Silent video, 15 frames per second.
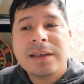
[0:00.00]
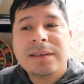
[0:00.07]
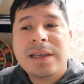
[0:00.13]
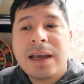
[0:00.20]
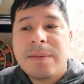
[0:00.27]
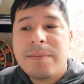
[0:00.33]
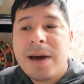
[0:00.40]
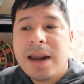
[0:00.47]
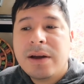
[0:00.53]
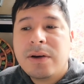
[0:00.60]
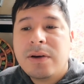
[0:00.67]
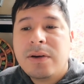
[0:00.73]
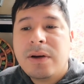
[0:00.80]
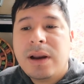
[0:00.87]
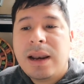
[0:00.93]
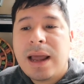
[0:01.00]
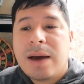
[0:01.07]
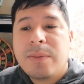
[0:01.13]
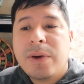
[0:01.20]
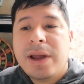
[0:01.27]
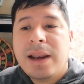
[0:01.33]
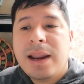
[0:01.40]
Sin embargo, la
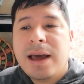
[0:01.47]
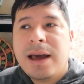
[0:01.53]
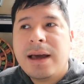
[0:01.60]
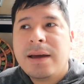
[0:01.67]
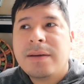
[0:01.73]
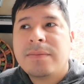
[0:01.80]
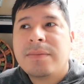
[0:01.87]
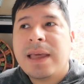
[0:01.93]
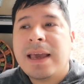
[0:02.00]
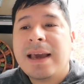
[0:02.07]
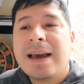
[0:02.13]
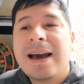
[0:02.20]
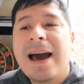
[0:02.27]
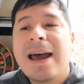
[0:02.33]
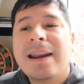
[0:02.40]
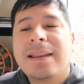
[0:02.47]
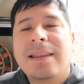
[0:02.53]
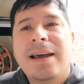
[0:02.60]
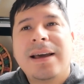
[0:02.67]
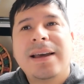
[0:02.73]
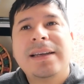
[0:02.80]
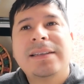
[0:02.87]
abuela
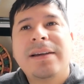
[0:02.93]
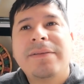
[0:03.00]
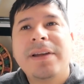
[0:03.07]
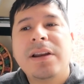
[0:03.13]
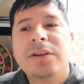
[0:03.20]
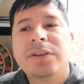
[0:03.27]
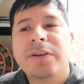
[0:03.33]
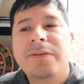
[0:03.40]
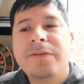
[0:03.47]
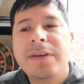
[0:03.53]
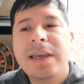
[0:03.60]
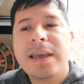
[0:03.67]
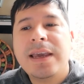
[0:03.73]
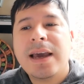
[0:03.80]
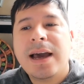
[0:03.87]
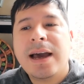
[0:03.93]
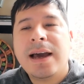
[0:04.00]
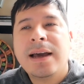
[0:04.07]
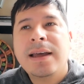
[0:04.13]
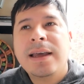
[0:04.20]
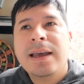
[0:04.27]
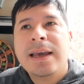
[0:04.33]
encarna esa
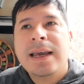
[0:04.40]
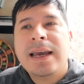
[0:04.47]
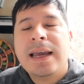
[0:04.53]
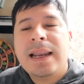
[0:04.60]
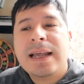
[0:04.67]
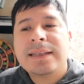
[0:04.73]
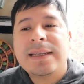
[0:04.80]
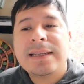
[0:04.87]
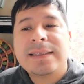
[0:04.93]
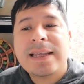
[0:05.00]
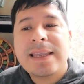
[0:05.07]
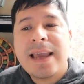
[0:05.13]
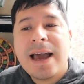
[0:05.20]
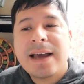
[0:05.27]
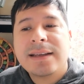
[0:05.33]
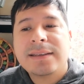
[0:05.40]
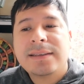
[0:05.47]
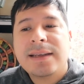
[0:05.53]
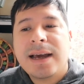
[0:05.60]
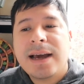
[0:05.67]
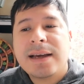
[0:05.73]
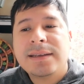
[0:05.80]
filosofía, las
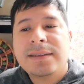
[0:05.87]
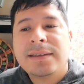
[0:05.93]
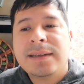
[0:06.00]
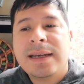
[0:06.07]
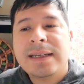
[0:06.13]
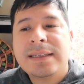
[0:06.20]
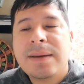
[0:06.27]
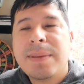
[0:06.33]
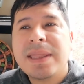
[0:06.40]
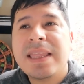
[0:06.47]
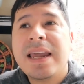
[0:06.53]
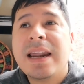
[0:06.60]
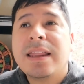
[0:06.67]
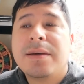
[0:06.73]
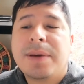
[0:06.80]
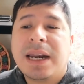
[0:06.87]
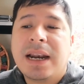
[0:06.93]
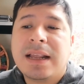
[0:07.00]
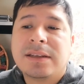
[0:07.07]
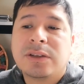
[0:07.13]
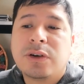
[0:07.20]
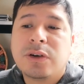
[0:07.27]
enseñanzas, esa manera de ver
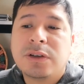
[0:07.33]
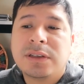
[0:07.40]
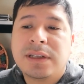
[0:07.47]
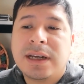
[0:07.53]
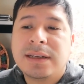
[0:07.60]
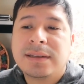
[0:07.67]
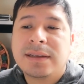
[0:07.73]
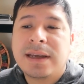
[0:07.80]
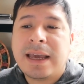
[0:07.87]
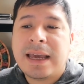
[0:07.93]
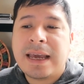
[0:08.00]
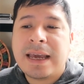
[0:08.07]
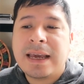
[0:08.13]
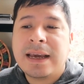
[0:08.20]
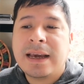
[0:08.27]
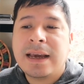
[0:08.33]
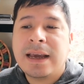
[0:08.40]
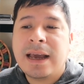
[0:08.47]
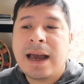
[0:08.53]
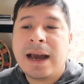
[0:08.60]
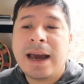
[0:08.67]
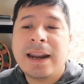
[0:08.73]
las cosas que
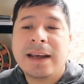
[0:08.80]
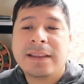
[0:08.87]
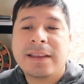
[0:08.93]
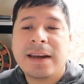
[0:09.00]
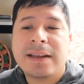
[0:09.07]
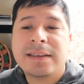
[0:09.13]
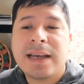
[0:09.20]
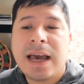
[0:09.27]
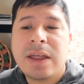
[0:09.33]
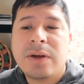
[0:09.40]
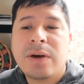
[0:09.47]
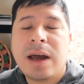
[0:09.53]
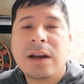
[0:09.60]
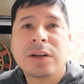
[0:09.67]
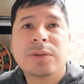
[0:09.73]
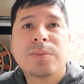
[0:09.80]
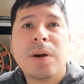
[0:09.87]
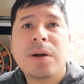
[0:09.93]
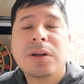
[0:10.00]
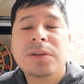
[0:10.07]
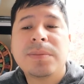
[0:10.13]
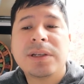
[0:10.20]
ha caracterizado a los
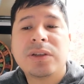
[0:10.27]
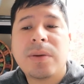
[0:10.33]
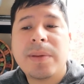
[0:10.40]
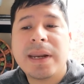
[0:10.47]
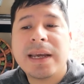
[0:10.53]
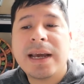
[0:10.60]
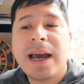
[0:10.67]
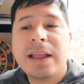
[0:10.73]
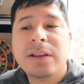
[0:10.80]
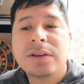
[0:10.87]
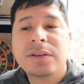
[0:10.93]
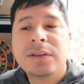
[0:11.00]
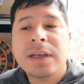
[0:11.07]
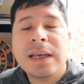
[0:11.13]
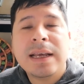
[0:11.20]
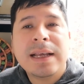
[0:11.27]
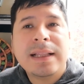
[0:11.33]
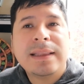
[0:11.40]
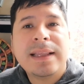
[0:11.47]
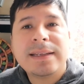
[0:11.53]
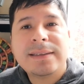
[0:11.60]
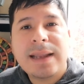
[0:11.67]
pueblos mesoamericanos
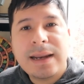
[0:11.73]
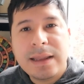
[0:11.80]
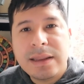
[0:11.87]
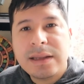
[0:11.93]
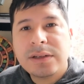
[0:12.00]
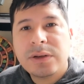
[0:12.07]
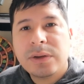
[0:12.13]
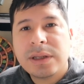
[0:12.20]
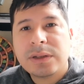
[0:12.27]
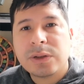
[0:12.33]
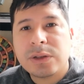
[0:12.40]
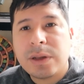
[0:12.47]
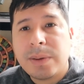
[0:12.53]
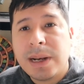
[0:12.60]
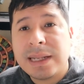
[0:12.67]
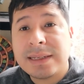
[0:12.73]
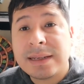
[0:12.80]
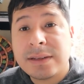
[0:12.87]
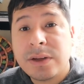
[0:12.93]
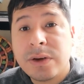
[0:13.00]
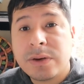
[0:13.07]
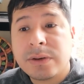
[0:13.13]
desde el inicio de su
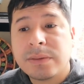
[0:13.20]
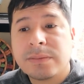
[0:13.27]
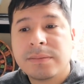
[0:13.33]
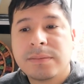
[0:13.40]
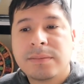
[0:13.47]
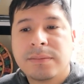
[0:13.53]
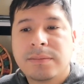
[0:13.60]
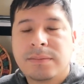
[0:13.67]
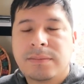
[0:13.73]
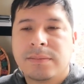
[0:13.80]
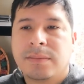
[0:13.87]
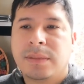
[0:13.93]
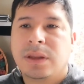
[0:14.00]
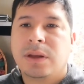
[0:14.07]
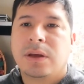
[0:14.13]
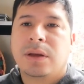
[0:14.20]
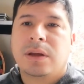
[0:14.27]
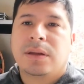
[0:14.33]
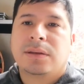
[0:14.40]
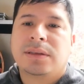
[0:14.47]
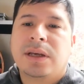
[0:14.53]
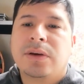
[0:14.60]
civilización.
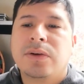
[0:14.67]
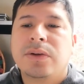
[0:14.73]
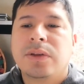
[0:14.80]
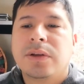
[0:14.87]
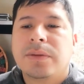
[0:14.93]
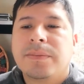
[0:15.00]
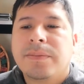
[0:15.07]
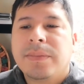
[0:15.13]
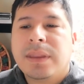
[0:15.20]
Segundo,